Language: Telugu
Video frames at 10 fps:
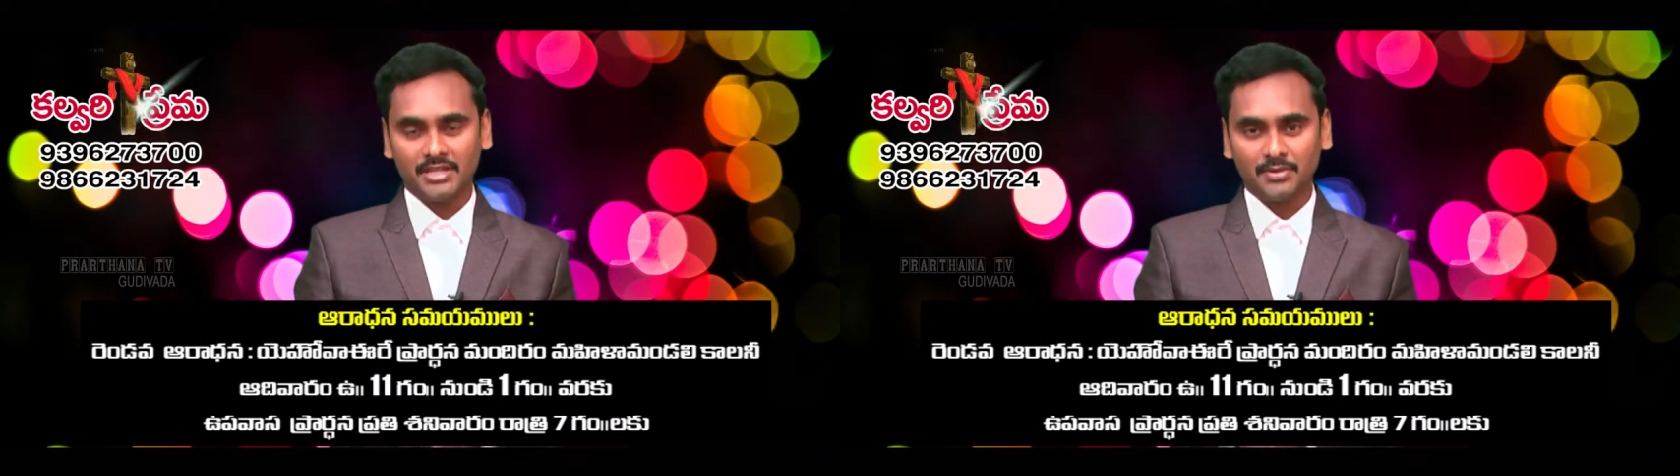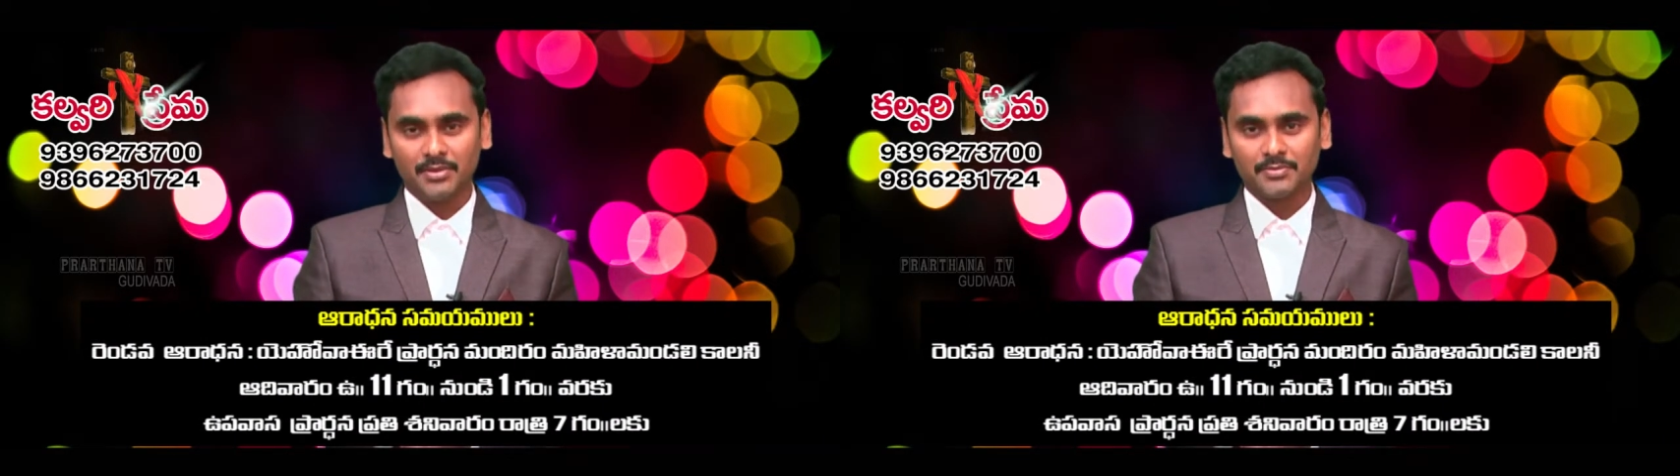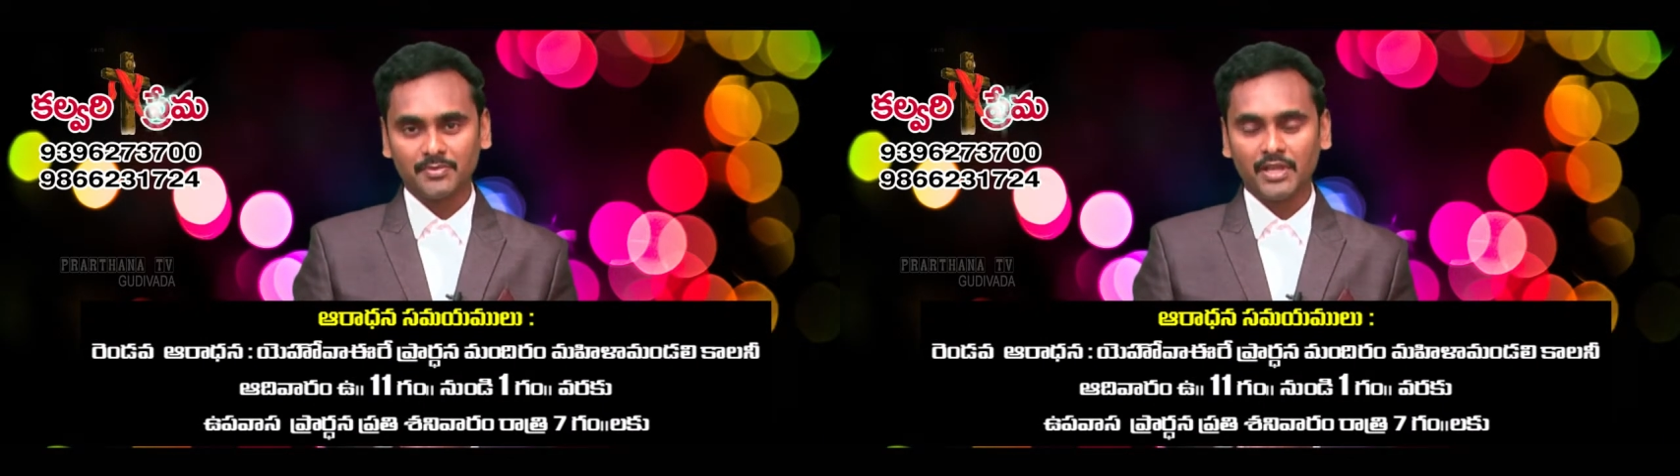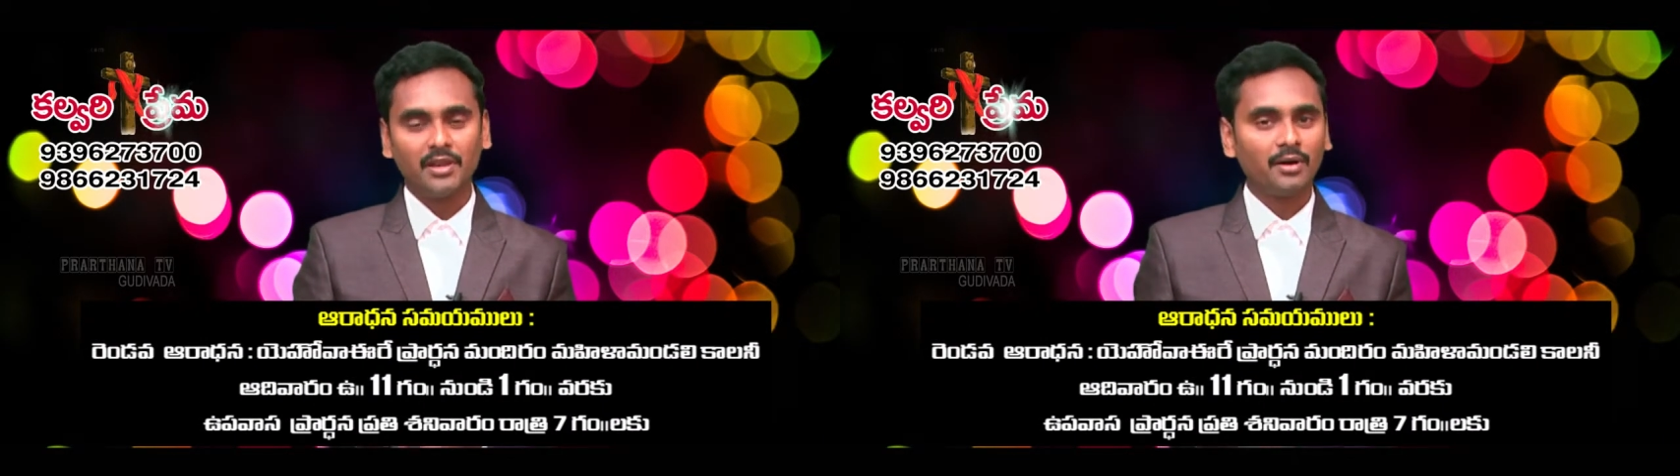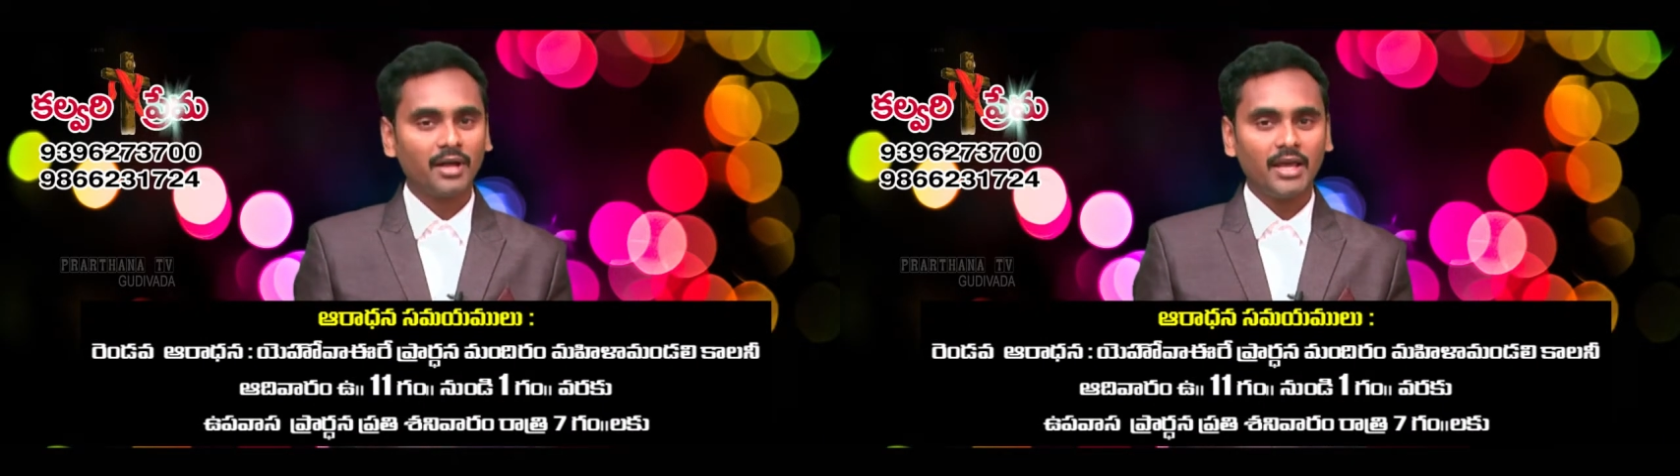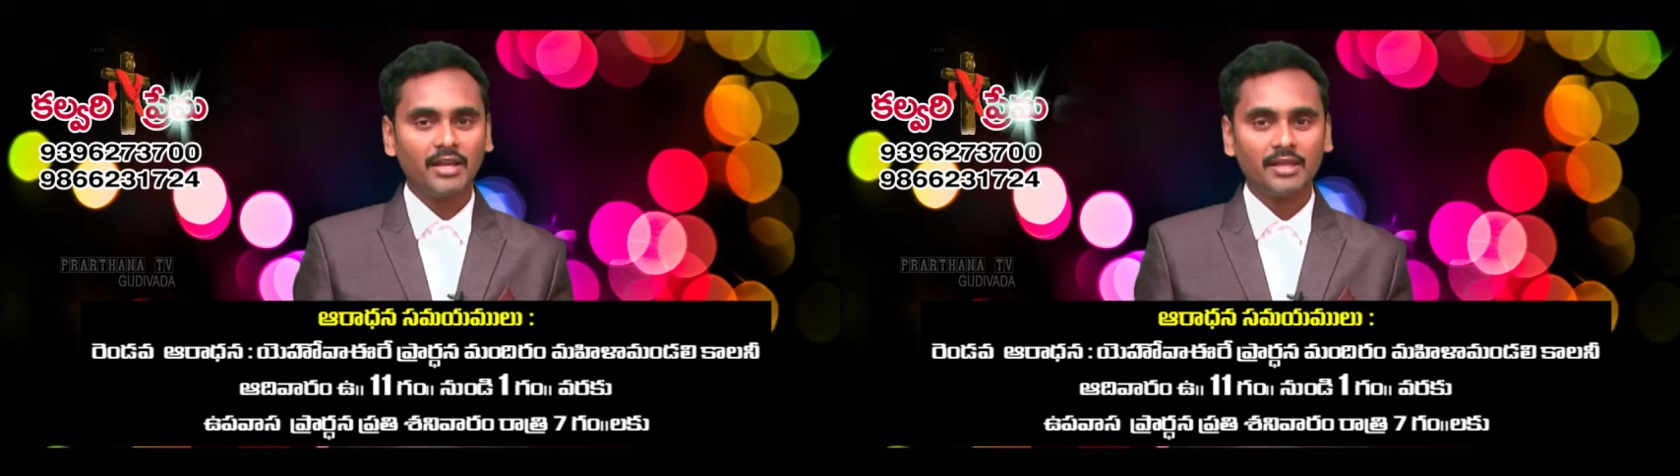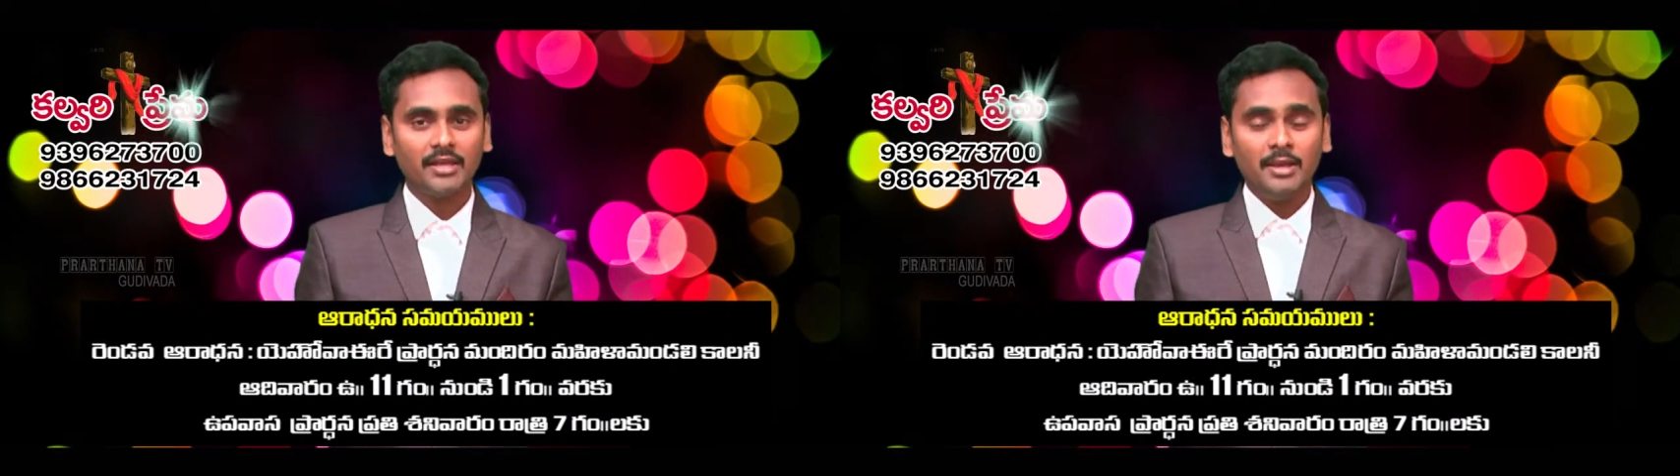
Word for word: దేవుడు ఈ లోకాన్ని